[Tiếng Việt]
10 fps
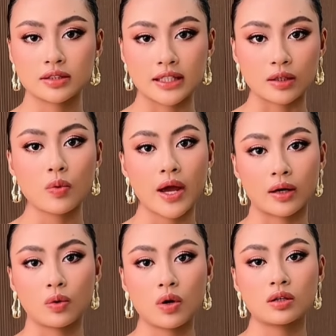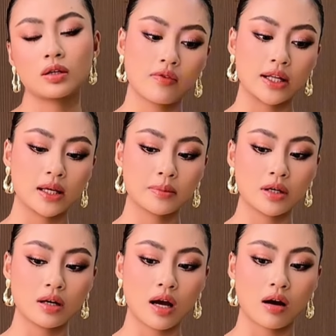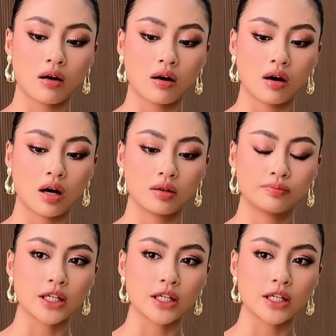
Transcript: chính quyền luôn và thêm nữa là họ ờ,